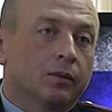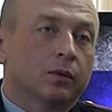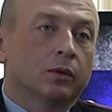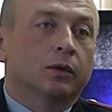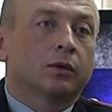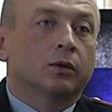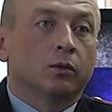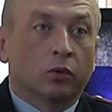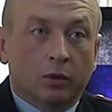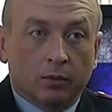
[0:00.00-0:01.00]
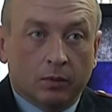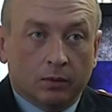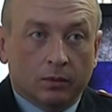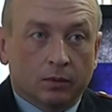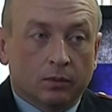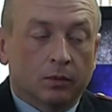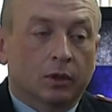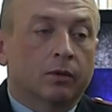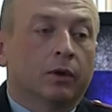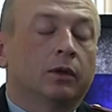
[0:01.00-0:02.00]
то есть много
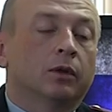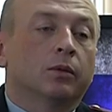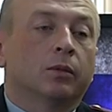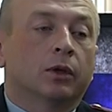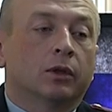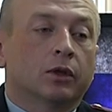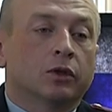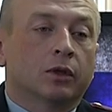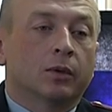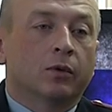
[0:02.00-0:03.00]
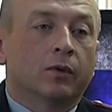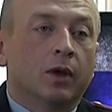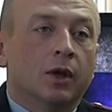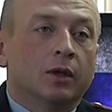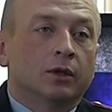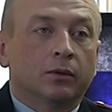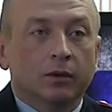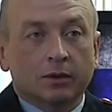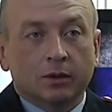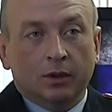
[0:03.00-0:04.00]
многоквартирных, многоэтажных домов.
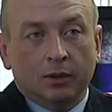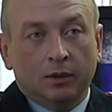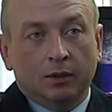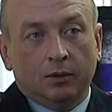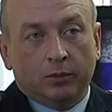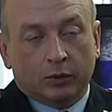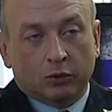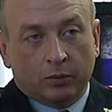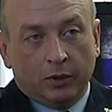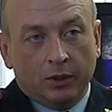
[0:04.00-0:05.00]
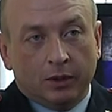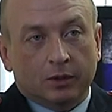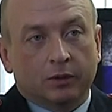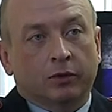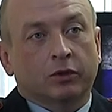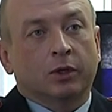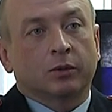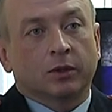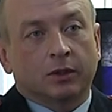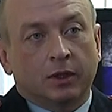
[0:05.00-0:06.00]
Соответственно, и преступления
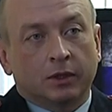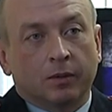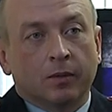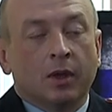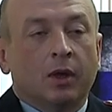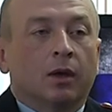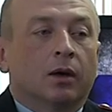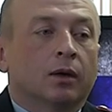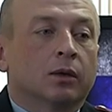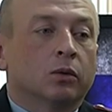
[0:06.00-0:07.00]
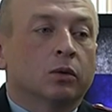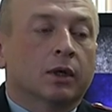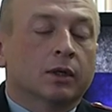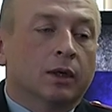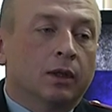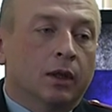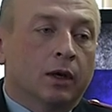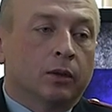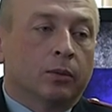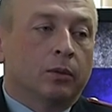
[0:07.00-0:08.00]
совершаются здесь. А, но сказать
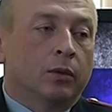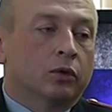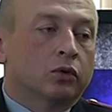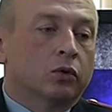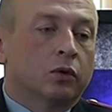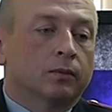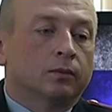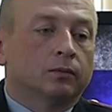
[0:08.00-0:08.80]
так, например, что